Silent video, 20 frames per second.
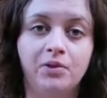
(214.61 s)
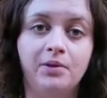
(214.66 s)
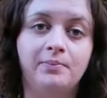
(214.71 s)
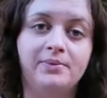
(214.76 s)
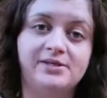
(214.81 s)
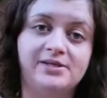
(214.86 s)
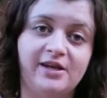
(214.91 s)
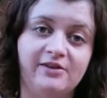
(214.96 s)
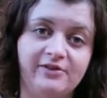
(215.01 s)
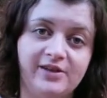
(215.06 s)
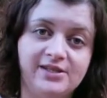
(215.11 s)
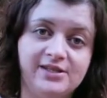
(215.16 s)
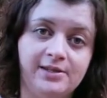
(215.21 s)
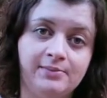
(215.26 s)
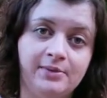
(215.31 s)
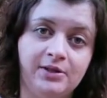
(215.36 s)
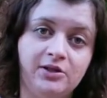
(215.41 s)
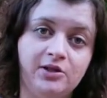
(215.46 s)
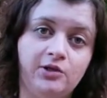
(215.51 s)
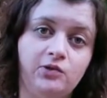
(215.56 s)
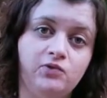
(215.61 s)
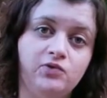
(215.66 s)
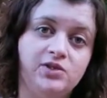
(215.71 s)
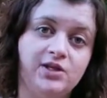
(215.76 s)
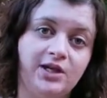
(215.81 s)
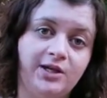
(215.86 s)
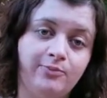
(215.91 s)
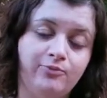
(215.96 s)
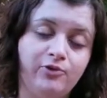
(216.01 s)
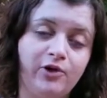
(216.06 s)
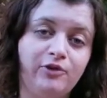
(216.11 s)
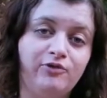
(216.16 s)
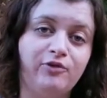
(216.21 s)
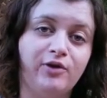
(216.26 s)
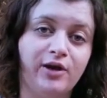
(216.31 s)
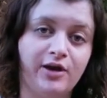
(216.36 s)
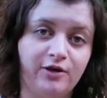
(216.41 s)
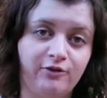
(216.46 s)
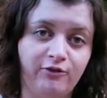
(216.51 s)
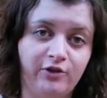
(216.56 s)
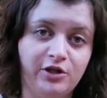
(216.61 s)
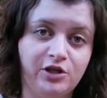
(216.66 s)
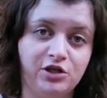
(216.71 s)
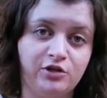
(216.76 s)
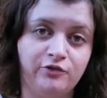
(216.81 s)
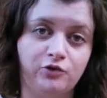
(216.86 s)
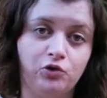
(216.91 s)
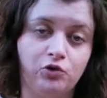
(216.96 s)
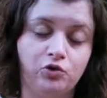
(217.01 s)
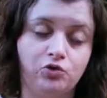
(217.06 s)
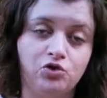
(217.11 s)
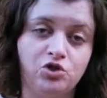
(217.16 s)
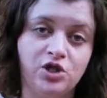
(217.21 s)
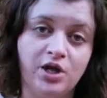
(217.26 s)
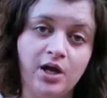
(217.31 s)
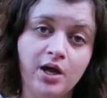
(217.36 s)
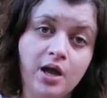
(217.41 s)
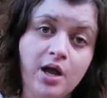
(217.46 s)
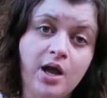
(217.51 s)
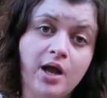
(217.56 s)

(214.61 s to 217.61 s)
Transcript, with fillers: Parce qu'avec ces méthodes, vous allez pouvoir faire réfléchir votre chien